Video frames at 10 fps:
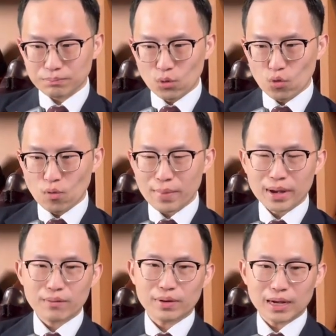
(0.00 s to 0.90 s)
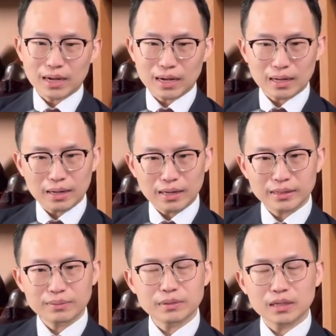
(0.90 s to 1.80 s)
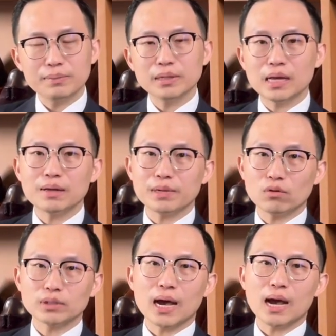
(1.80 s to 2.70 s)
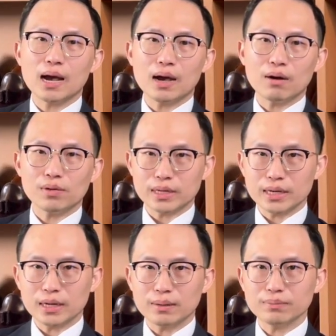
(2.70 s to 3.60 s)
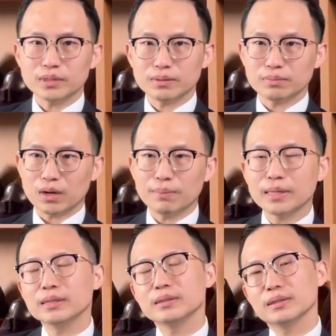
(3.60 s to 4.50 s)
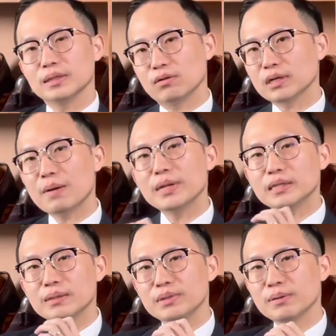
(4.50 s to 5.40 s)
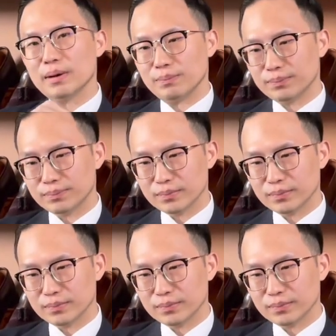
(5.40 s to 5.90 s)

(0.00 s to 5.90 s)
บูมมากกว่าไอเทมก็เป็นหน้าเป็นรองเท้าอะไรเงี้ยครับ ก็เป็นรองเท้าเป็นไอเทมที่แบบ